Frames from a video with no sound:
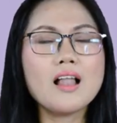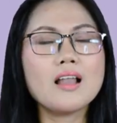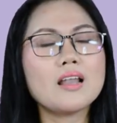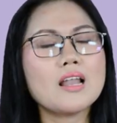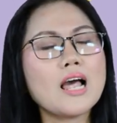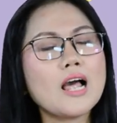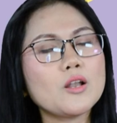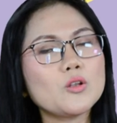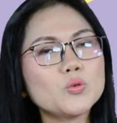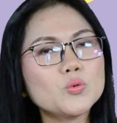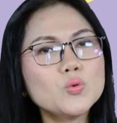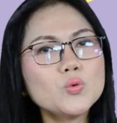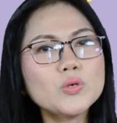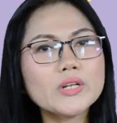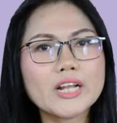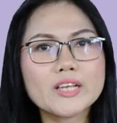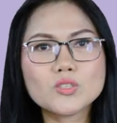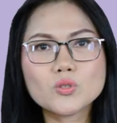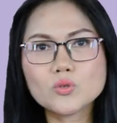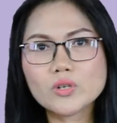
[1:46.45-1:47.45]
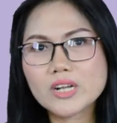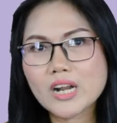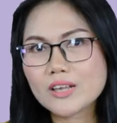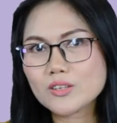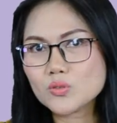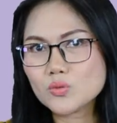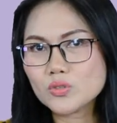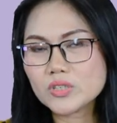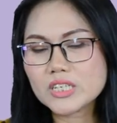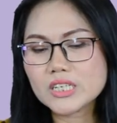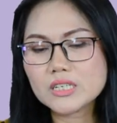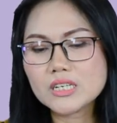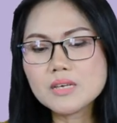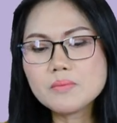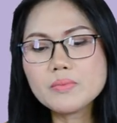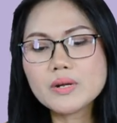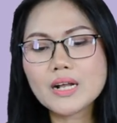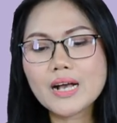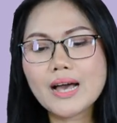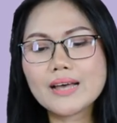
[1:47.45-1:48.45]
Lalu rasul-rasul
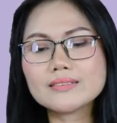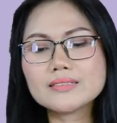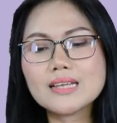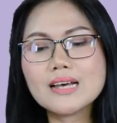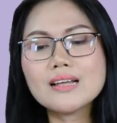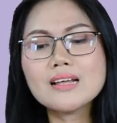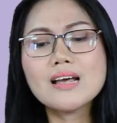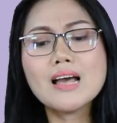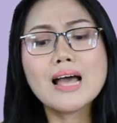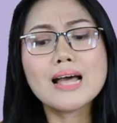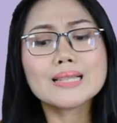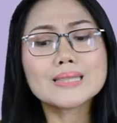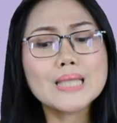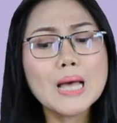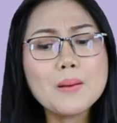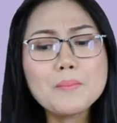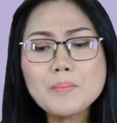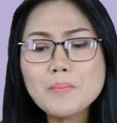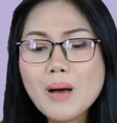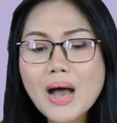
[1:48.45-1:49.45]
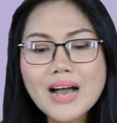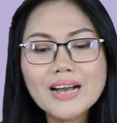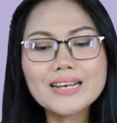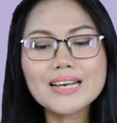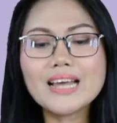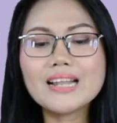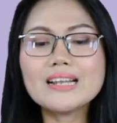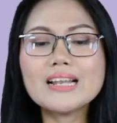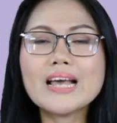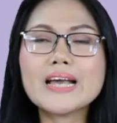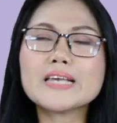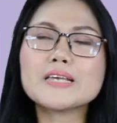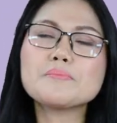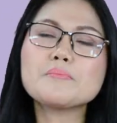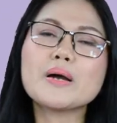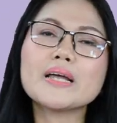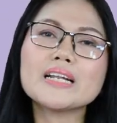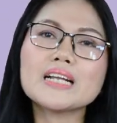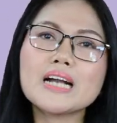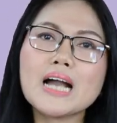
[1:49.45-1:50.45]
ini berkata, "Tambahkanlah
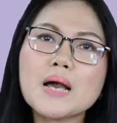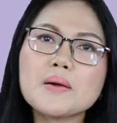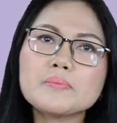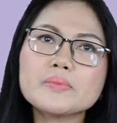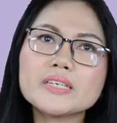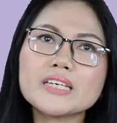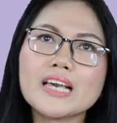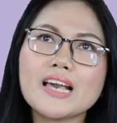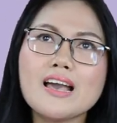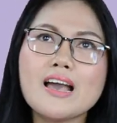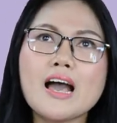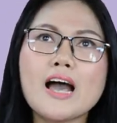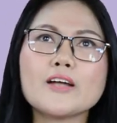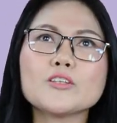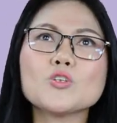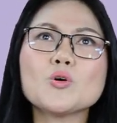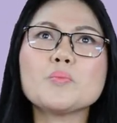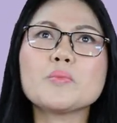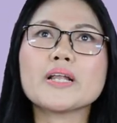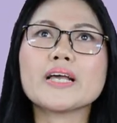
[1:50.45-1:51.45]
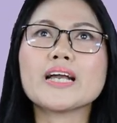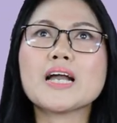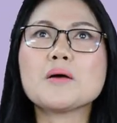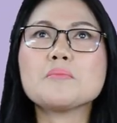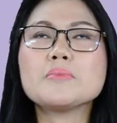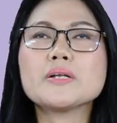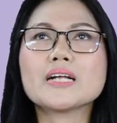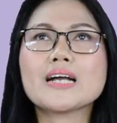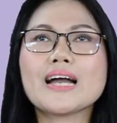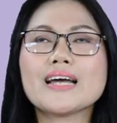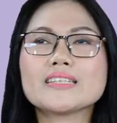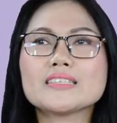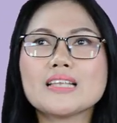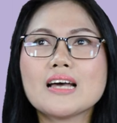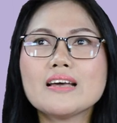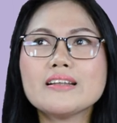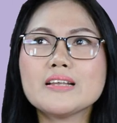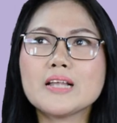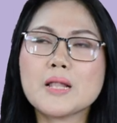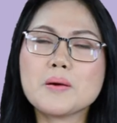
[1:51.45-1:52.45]
iman kami." Atau mereka
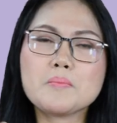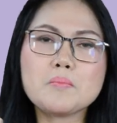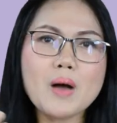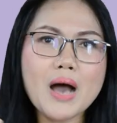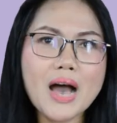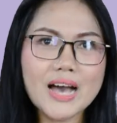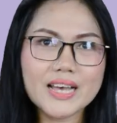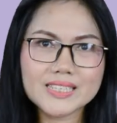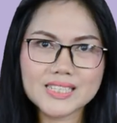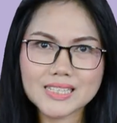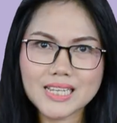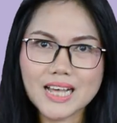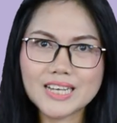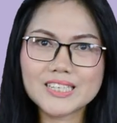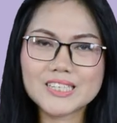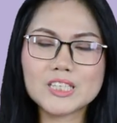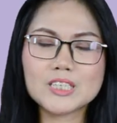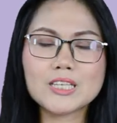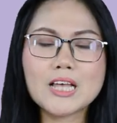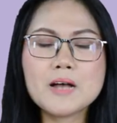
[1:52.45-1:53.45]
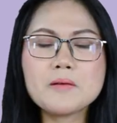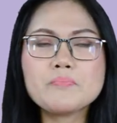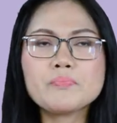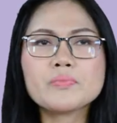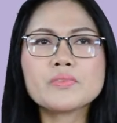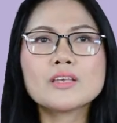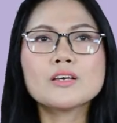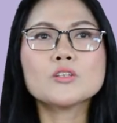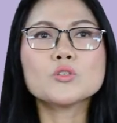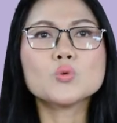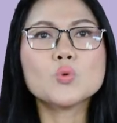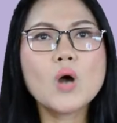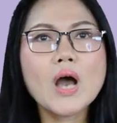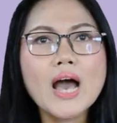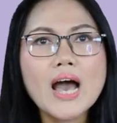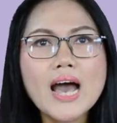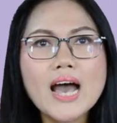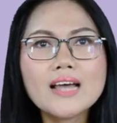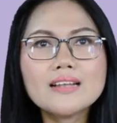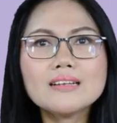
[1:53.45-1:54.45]
berkata dalam bahasa kita,
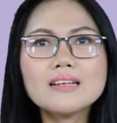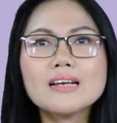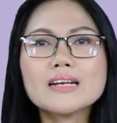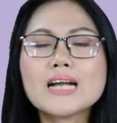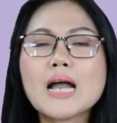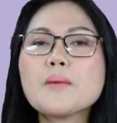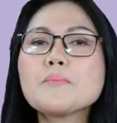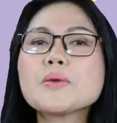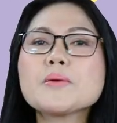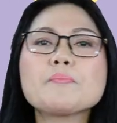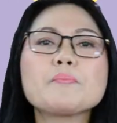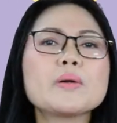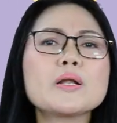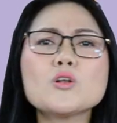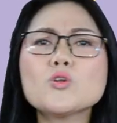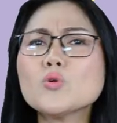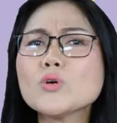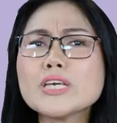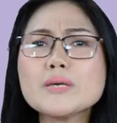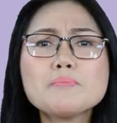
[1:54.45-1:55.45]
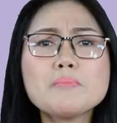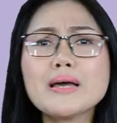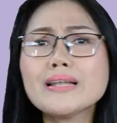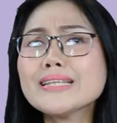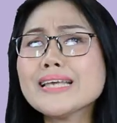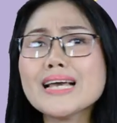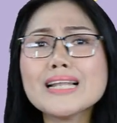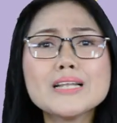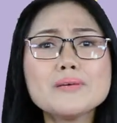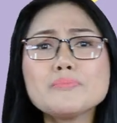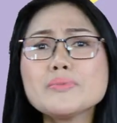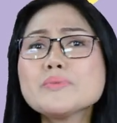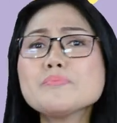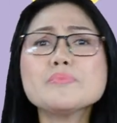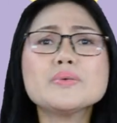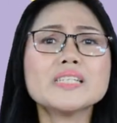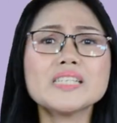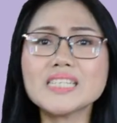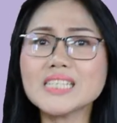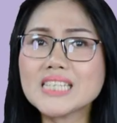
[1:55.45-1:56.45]
"Tuhan, kami perlu iman yang
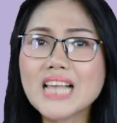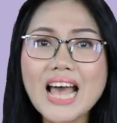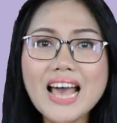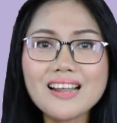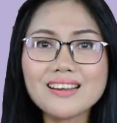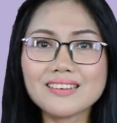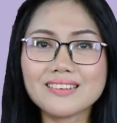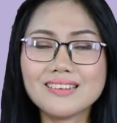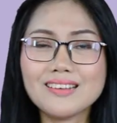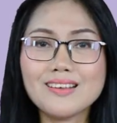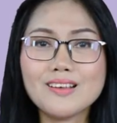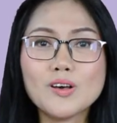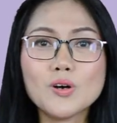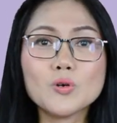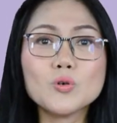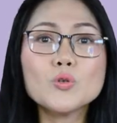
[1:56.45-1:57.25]
lebih besar."